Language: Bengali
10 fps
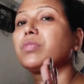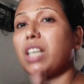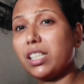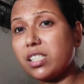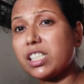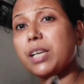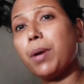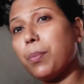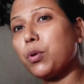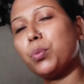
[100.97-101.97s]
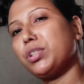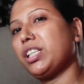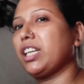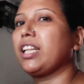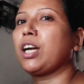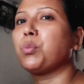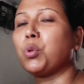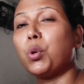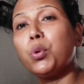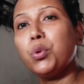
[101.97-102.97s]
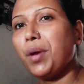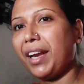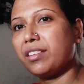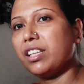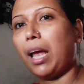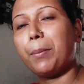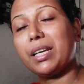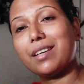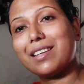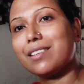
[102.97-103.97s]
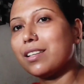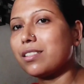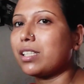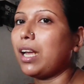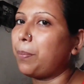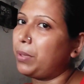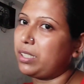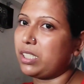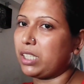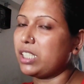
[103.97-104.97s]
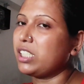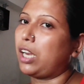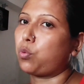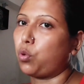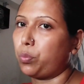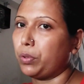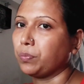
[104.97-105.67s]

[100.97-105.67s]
জাস্ট কিভাবে করব সেটা দেখাবো অন্য একদিন আমি এটা ডিটেলসে আপনাদের সাথে শেয়ার করব